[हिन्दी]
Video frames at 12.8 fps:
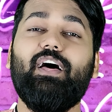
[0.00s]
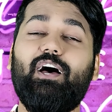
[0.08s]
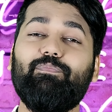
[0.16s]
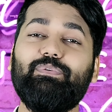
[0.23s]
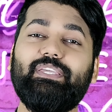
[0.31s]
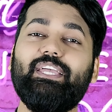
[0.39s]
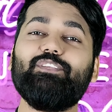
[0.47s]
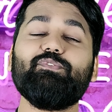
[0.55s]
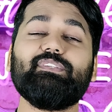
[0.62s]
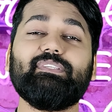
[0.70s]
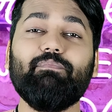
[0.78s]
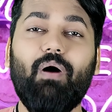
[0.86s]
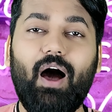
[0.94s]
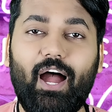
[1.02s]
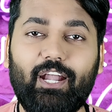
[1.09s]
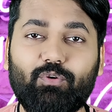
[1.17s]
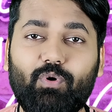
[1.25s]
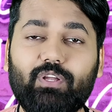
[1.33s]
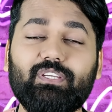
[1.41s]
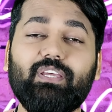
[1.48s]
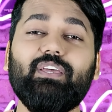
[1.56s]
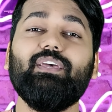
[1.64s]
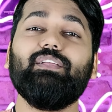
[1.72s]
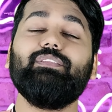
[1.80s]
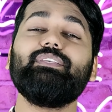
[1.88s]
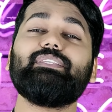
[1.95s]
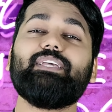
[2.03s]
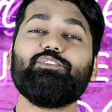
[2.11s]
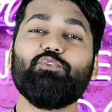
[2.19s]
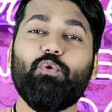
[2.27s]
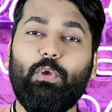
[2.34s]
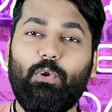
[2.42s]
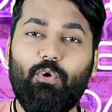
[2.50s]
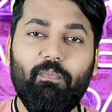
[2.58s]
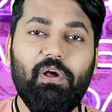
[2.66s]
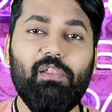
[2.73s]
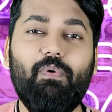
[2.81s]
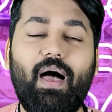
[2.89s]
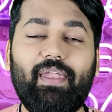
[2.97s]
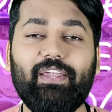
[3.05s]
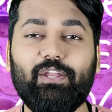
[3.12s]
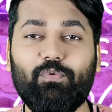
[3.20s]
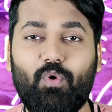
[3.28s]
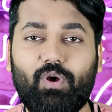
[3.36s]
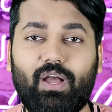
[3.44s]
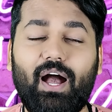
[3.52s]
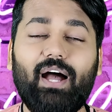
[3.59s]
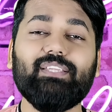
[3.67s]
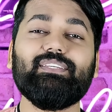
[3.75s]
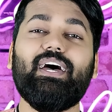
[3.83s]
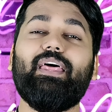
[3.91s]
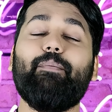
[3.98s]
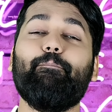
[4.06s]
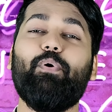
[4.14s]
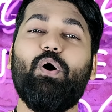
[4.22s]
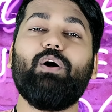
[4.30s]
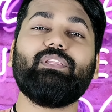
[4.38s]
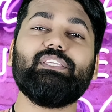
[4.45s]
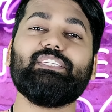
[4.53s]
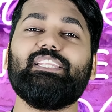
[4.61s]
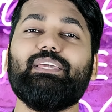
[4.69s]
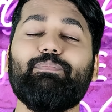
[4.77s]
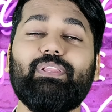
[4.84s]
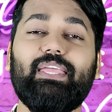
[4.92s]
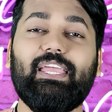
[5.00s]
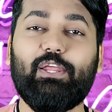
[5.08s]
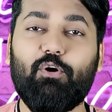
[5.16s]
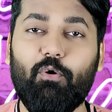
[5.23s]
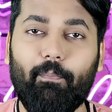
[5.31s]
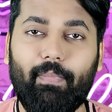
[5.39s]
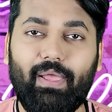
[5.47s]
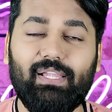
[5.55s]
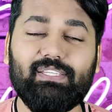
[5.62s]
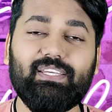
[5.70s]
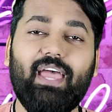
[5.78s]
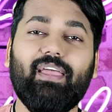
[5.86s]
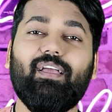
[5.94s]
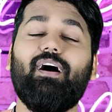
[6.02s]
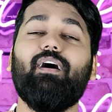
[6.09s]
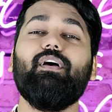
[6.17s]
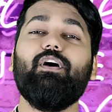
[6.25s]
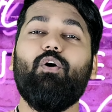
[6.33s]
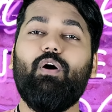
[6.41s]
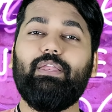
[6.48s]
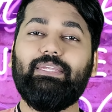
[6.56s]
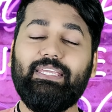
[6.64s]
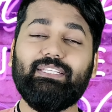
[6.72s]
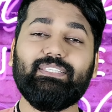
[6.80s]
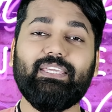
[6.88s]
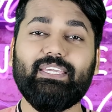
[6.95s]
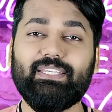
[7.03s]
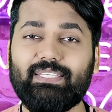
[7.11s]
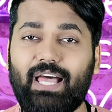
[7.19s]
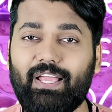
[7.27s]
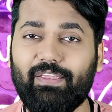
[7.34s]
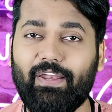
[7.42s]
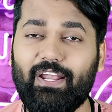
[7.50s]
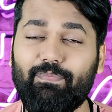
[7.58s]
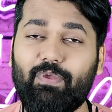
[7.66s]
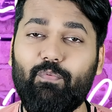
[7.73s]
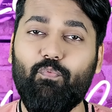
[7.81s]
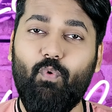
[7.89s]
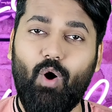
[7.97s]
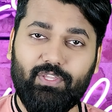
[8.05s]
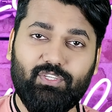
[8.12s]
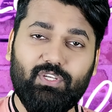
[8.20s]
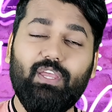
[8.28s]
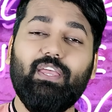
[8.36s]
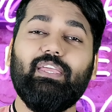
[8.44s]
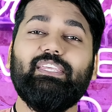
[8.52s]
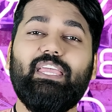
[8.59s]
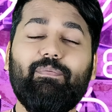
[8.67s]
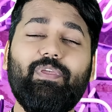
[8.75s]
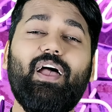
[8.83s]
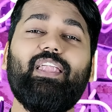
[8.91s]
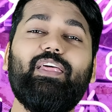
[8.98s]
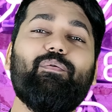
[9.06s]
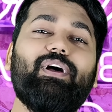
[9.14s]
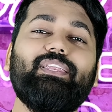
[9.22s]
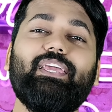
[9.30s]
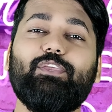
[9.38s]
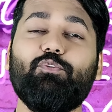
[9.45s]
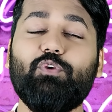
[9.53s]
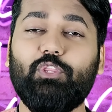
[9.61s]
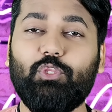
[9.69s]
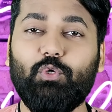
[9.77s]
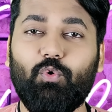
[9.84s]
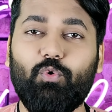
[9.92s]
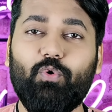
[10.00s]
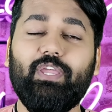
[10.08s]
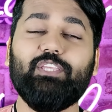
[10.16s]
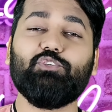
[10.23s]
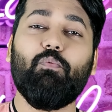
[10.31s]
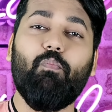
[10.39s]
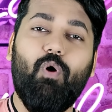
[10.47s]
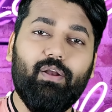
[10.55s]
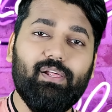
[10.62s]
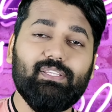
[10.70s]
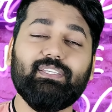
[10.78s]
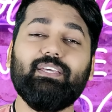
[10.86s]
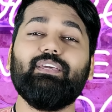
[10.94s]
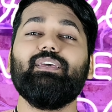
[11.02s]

अब ये जो स्मार्ट वॉच है जिसका जो ग्लोबल वेरिएंट है वो कहा जा रहा है बहुत ही जल्दी हमें देखने को मिल जाएगा और इसी के साथ रेडमी वॉच ये भी आने वाली है क्योंकि दोनों ही जो मॉडल्स है